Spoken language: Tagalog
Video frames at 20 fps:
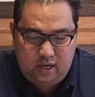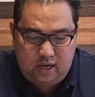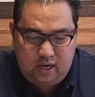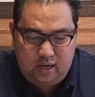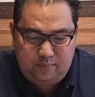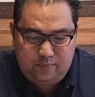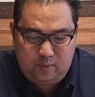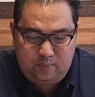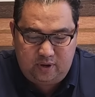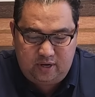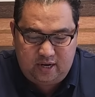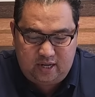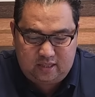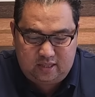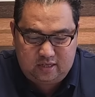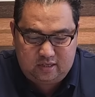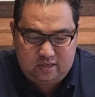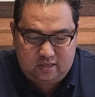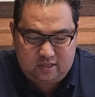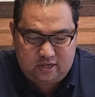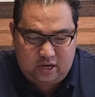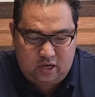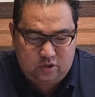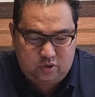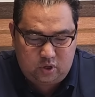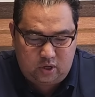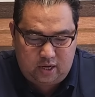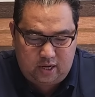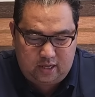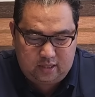Alam naman natin si
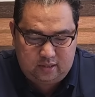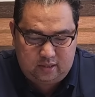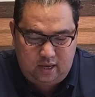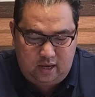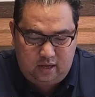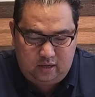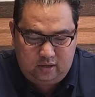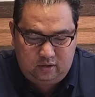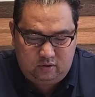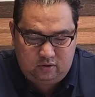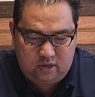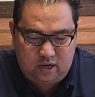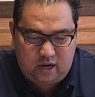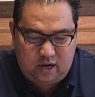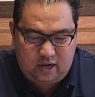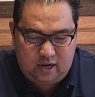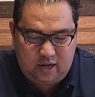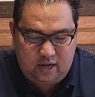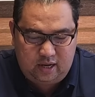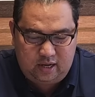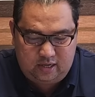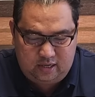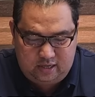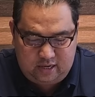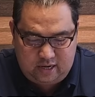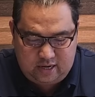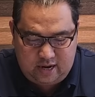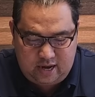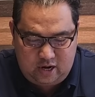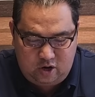Treasure Hunting nung nakaraan,
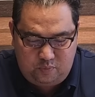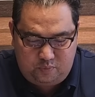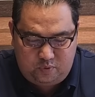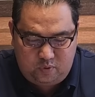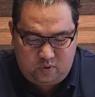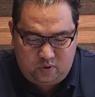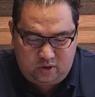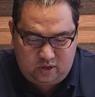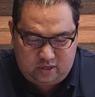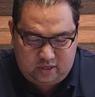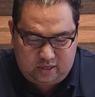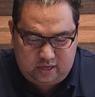nanalo po.